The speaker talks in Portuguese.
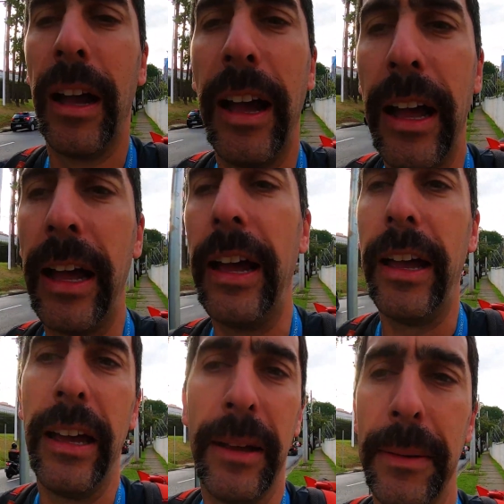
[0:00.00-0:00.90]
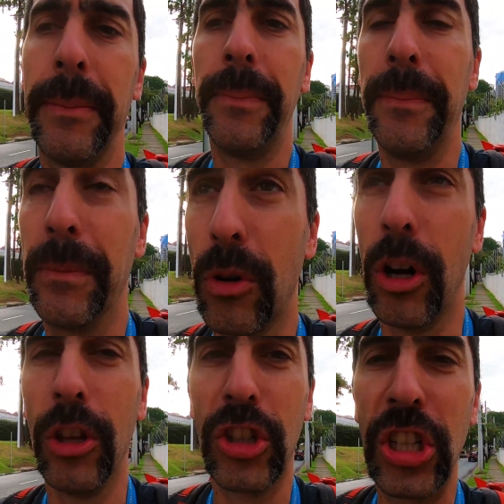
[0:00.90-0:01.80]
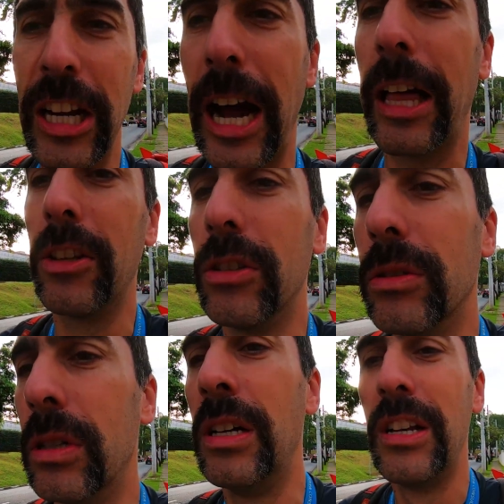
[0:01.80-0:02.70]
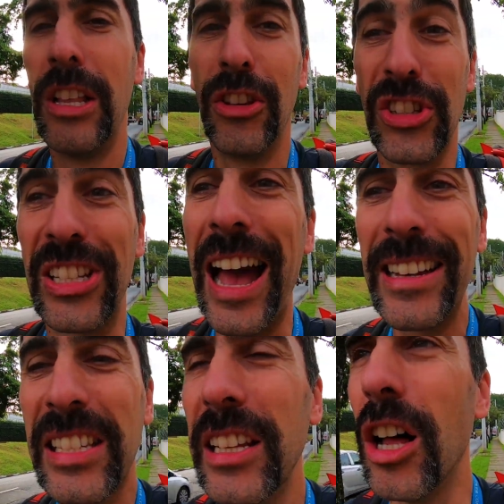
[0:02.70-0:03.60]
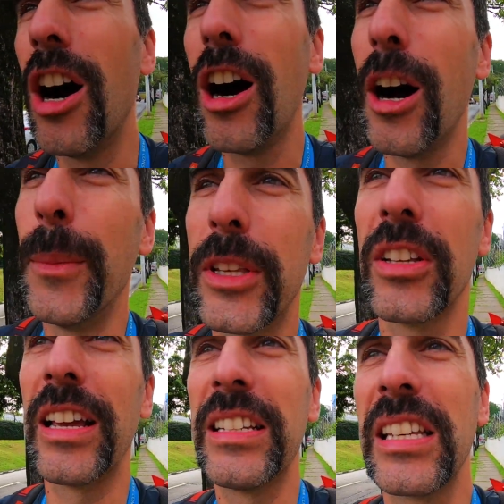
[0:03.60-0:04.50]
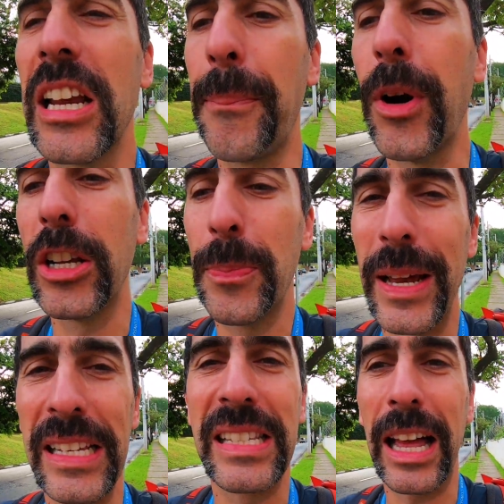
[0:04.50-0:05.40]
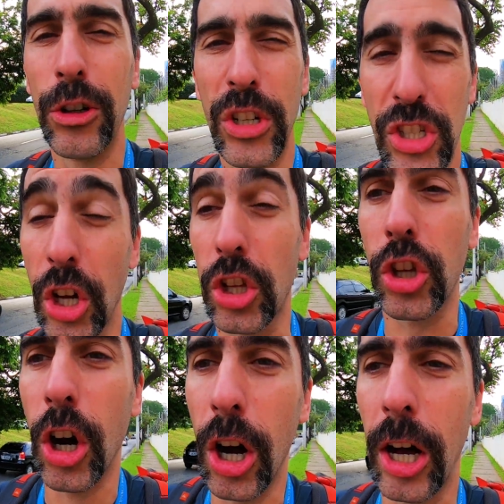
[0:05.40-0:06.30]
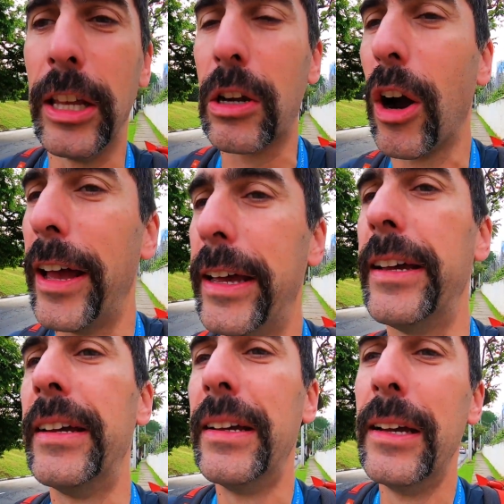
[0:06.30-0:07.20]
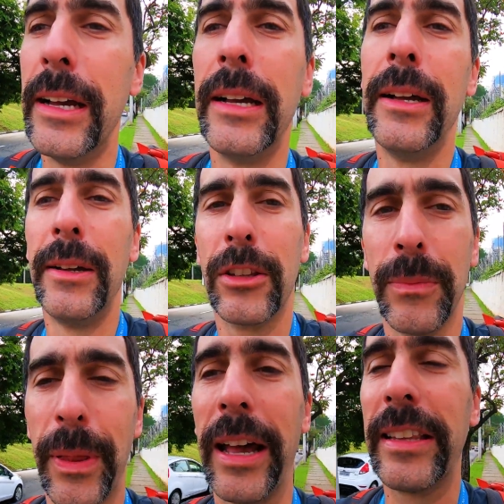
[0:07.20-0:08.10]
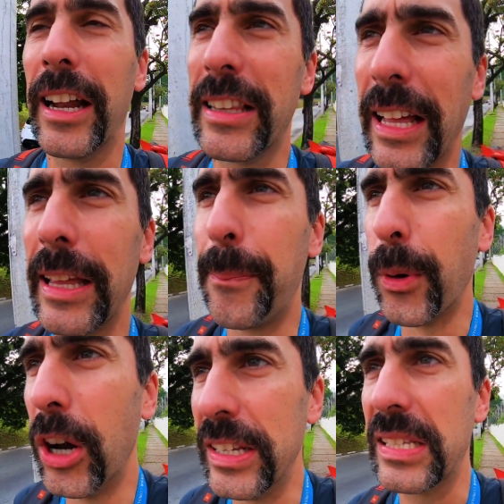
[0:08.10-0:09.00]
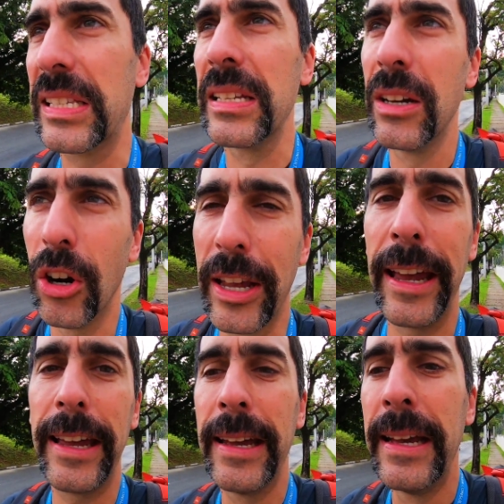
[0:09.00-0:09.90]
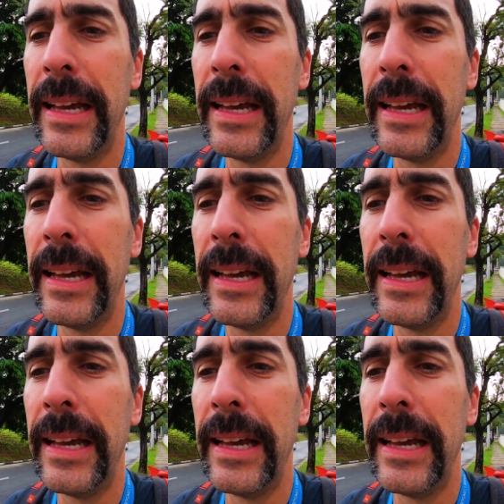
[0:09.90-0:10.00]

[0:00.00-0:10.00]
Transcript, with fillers: É... Quando chegar num nos 10 quilômetros, aí você já pode pensar num isotônico aí, vai hidratar depois, ok?